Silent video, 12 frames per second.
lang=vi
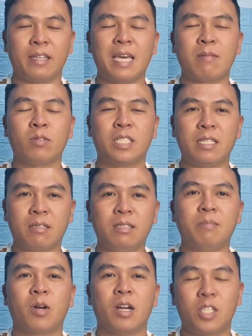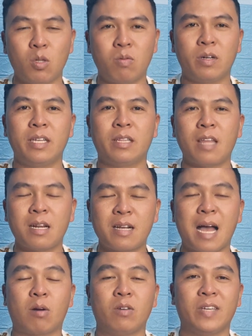thì em cũng xin gửi một lời chúc đến tất
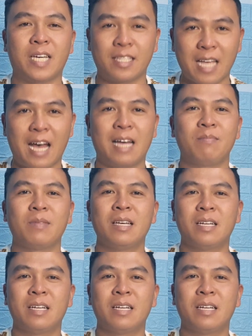cả quý vị khán giả